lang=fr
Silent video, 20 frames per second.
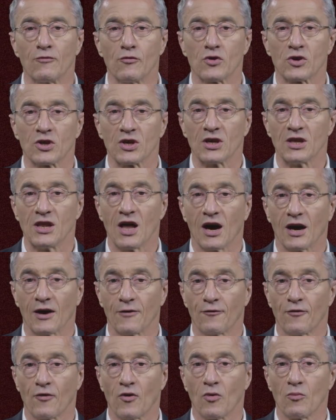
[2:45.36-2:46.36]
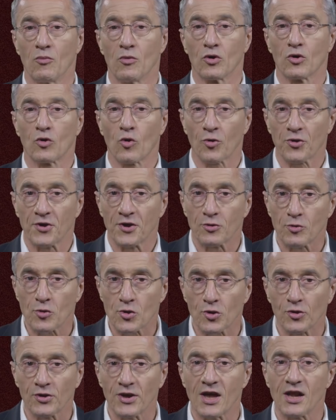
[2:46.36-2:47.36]
évoquées la réforme
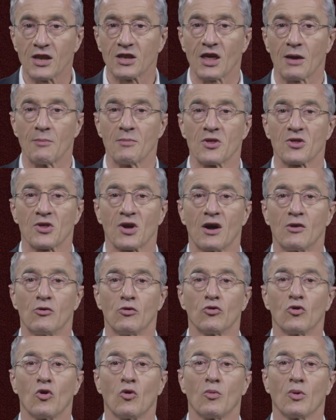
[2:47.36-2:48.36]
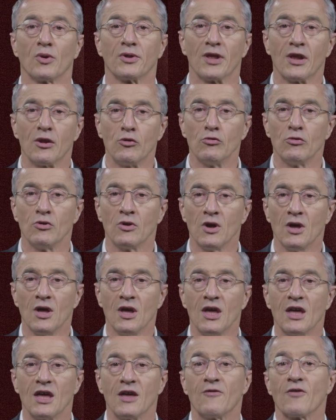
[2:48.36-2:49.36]
constitutionnelle qui abaissera le nombre d'élus
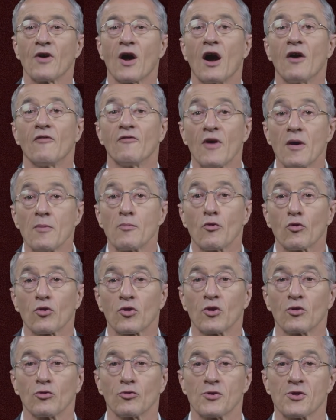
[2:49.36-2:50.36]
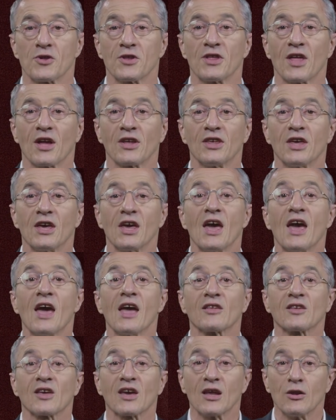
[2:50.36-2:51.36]
et verra 20% de ces derniers
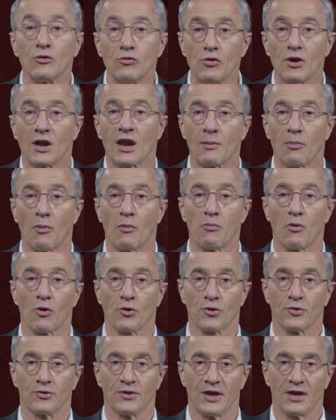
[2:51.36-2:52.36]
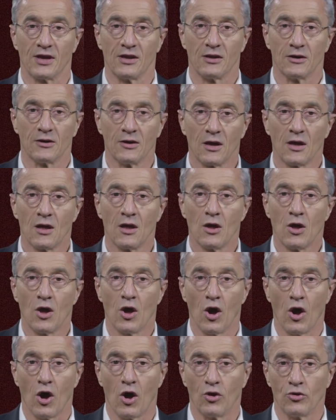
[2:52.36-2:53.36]
être élus à la proportionnelle
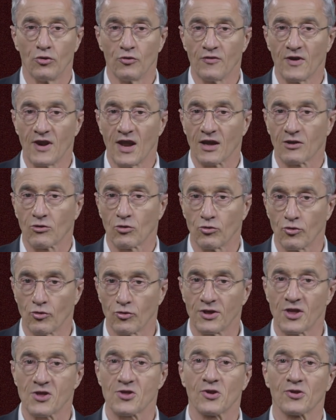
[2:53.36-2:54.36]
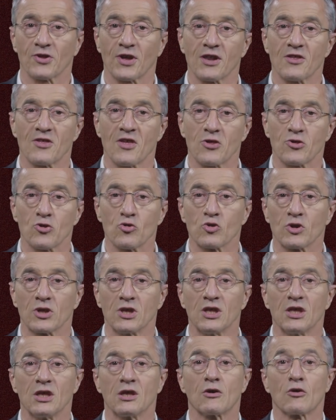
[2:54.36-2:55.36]
un nouvel acte de décentralisation
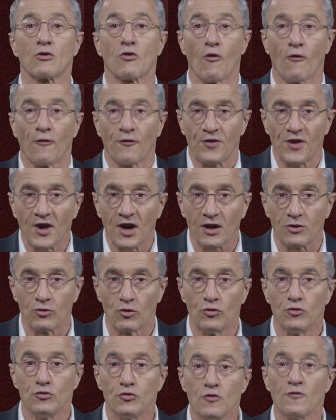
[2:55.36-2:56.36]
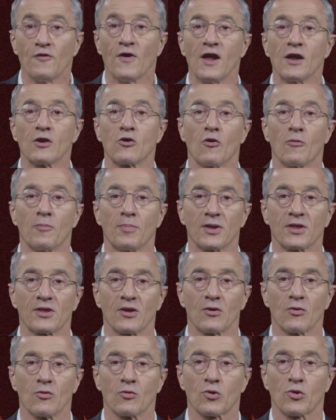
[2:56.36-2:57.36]
qui confierait de nouvelles
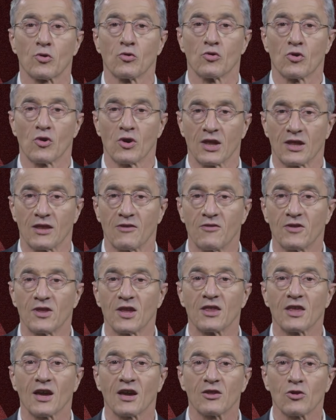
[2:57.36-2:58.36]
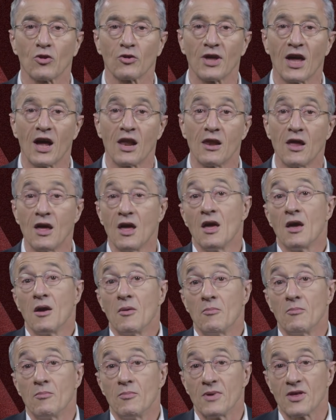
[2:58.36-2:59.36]
compétences aux collectivités territoriales.
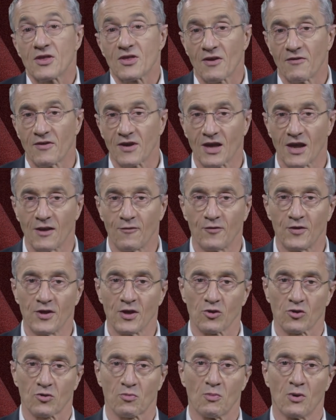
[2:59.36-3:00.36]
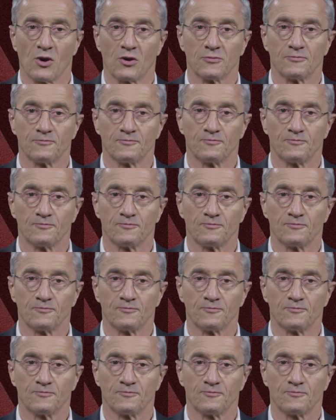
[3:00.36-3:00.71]
Mais avec quel financement